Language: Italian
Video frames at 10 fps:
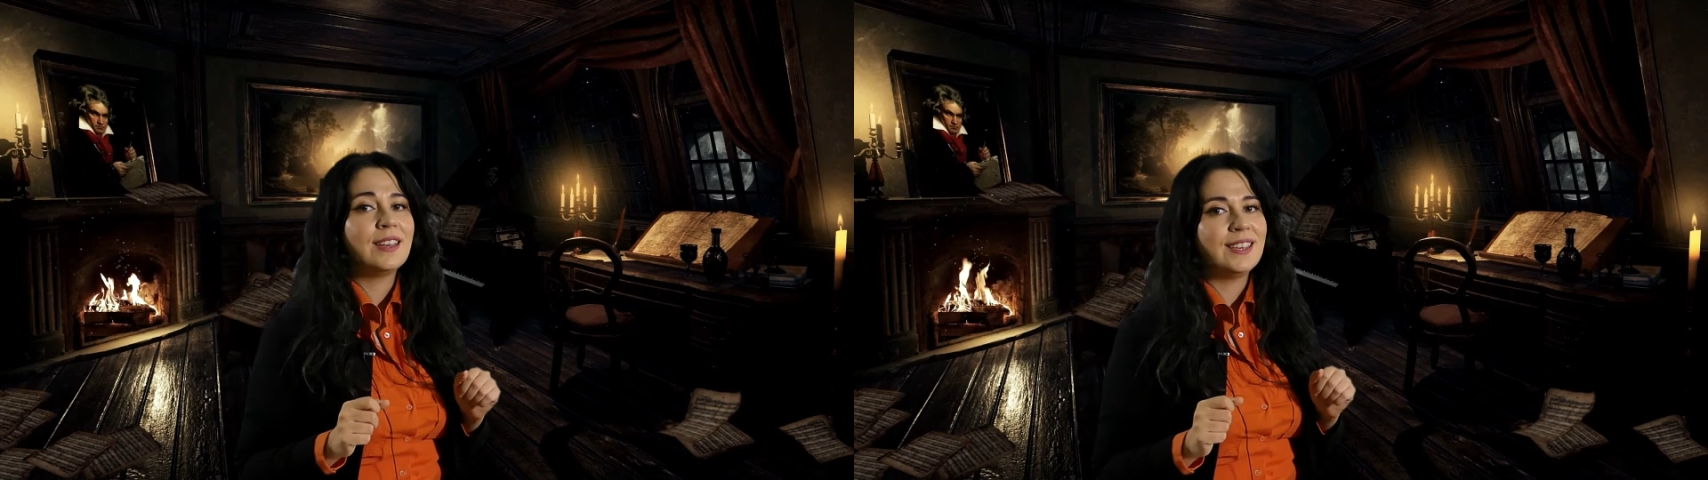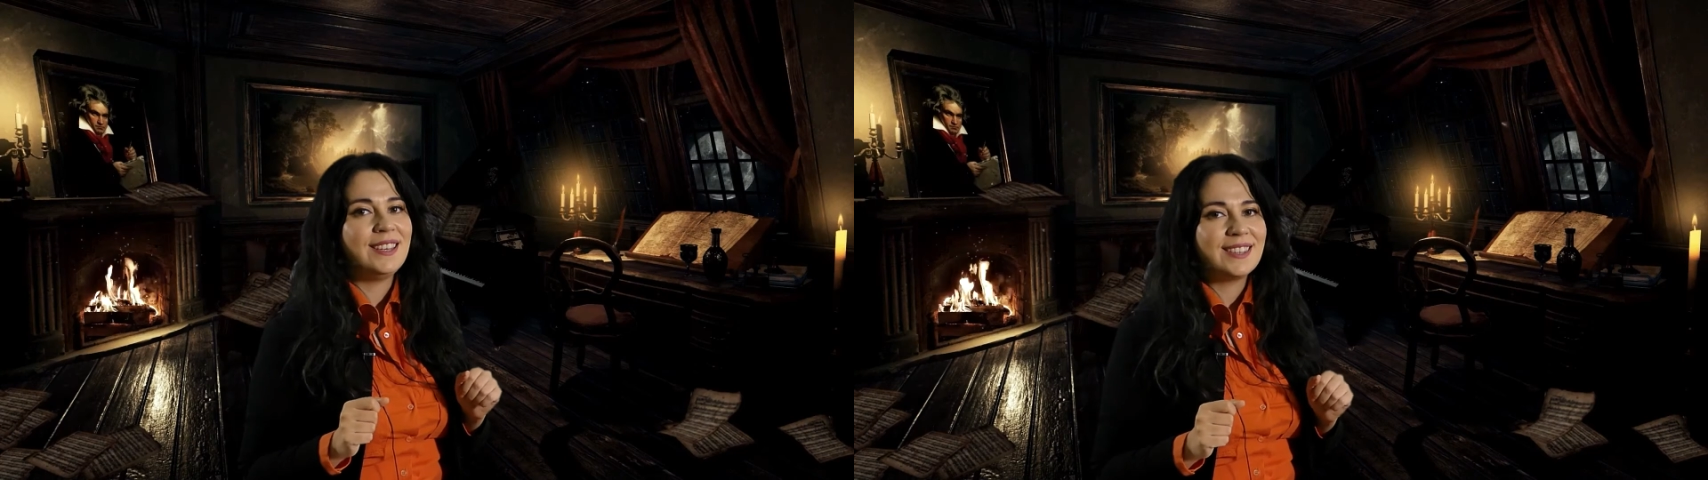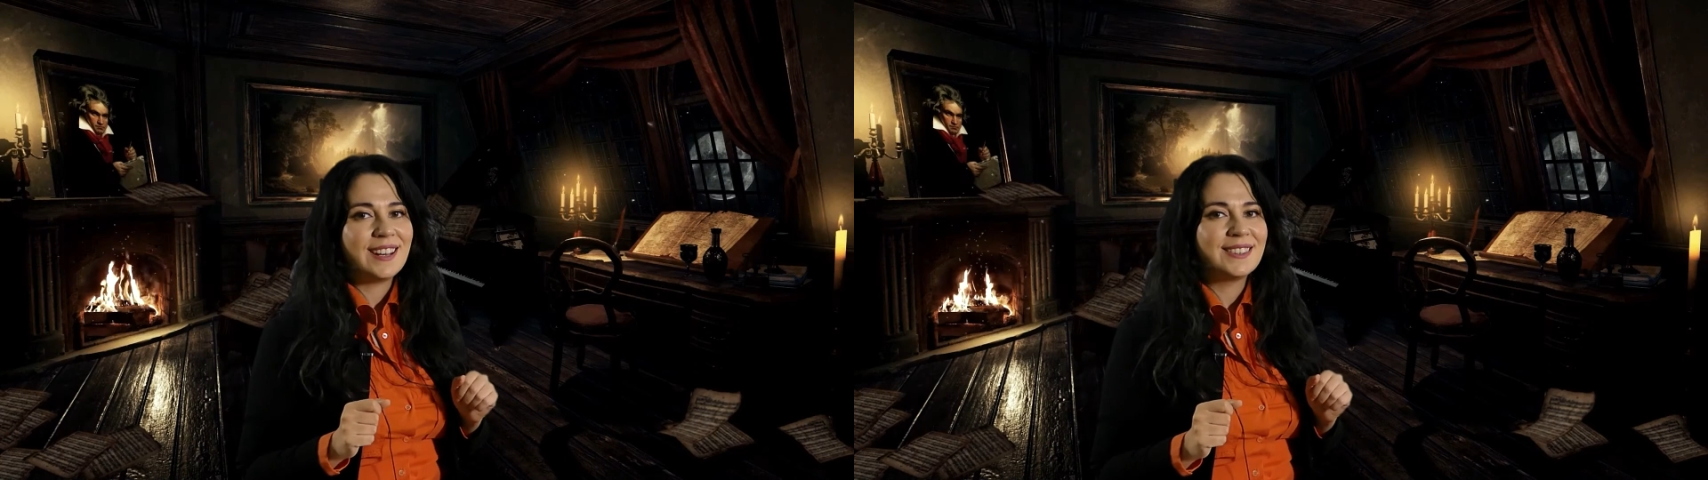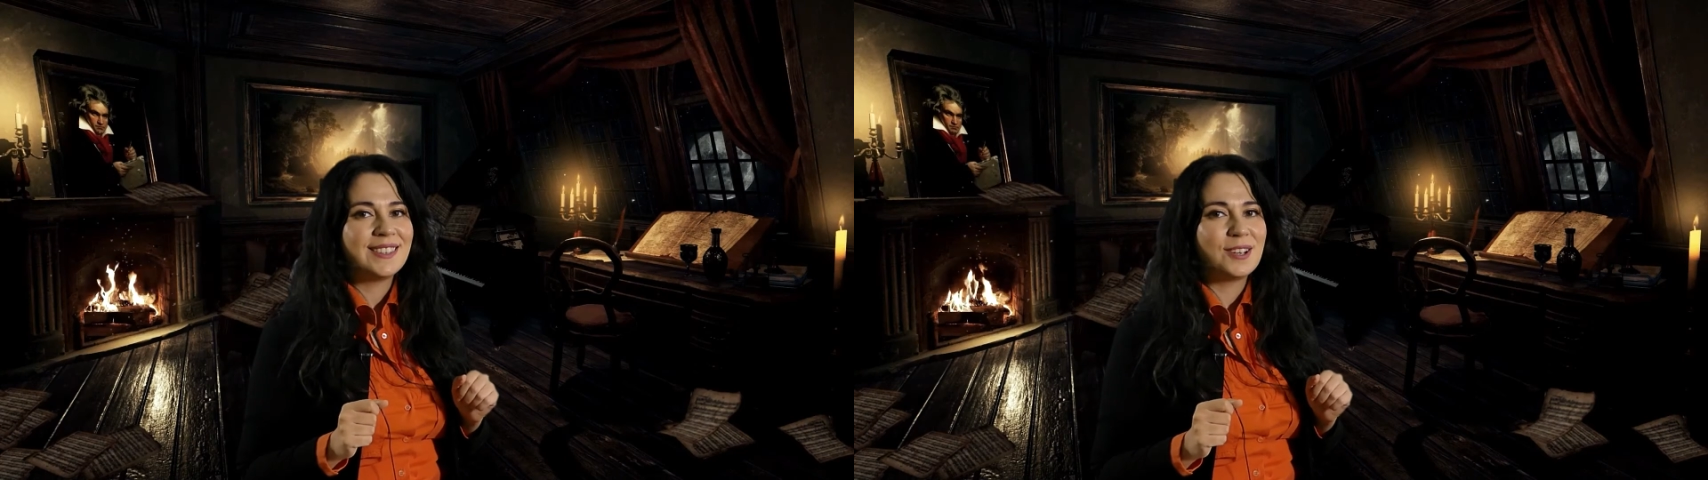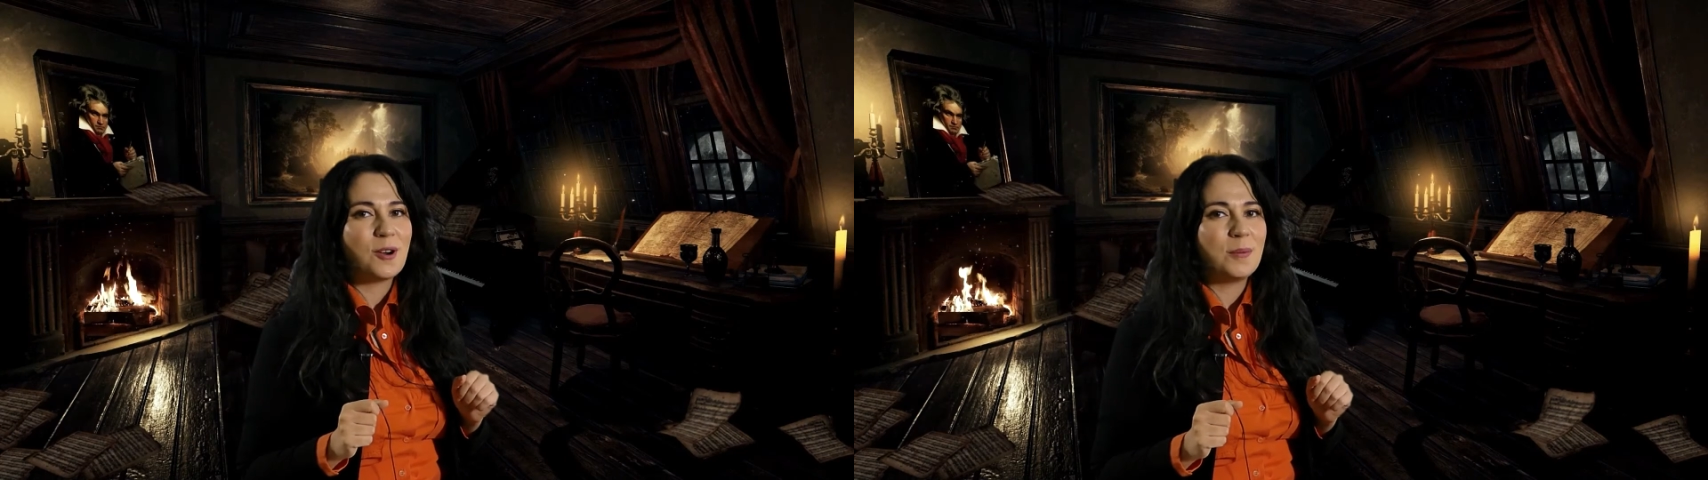I
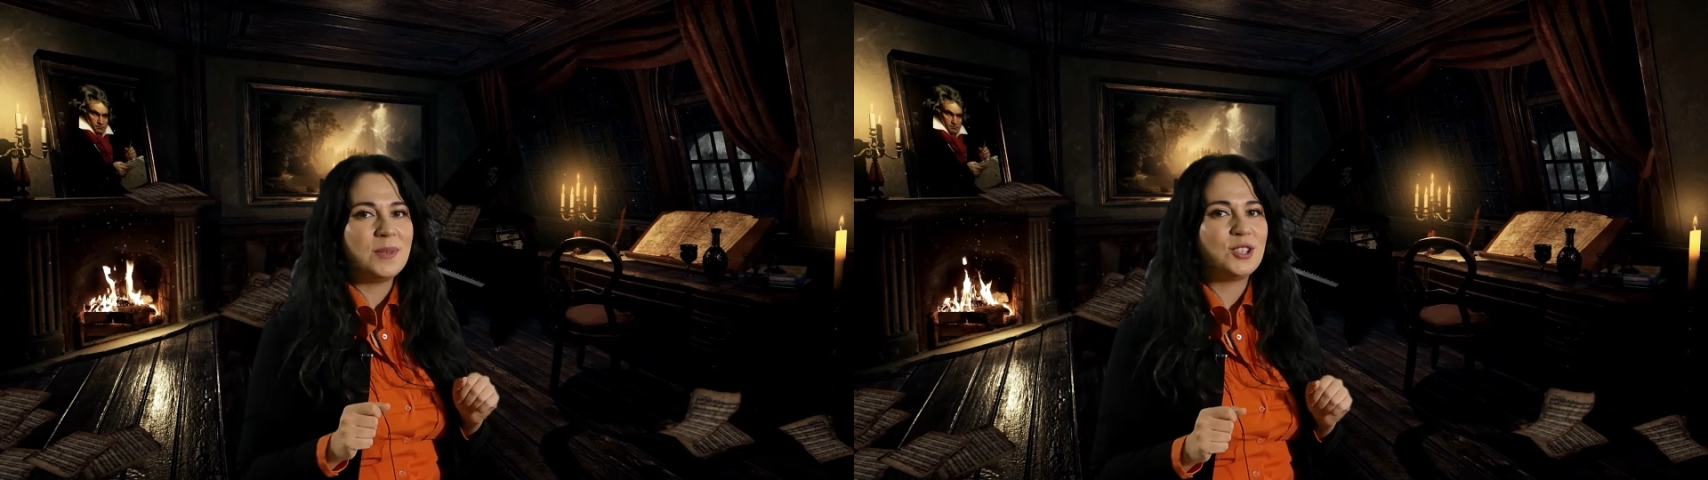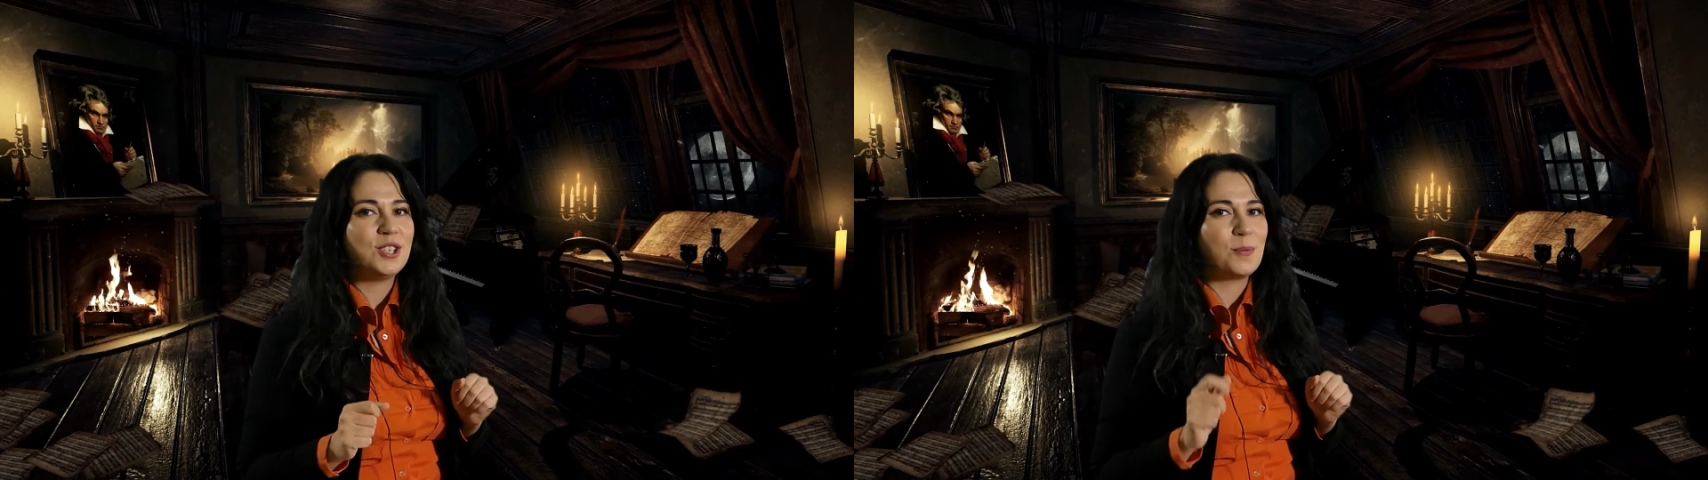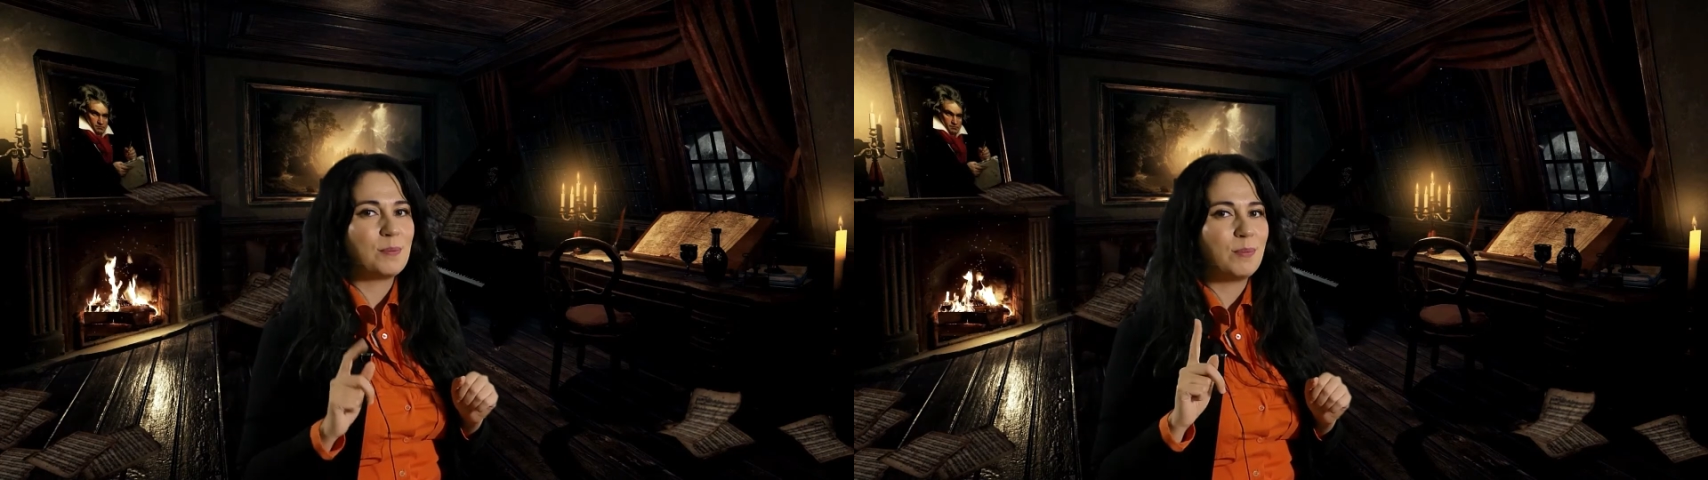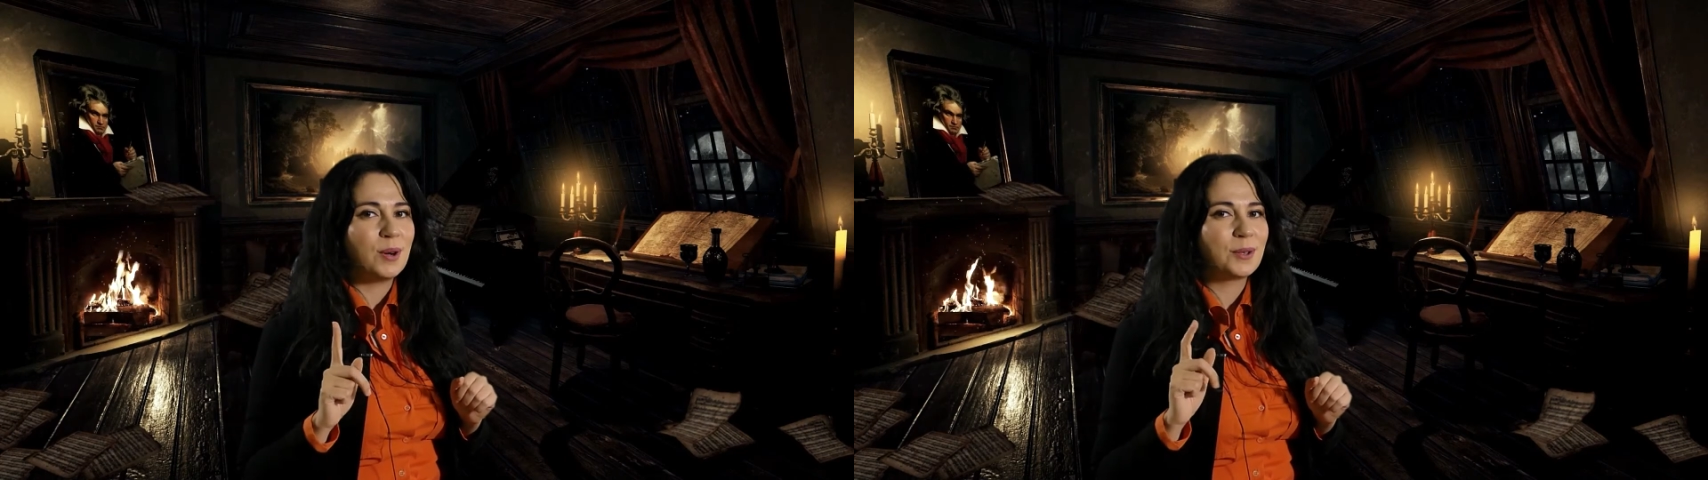tratti comici e un po'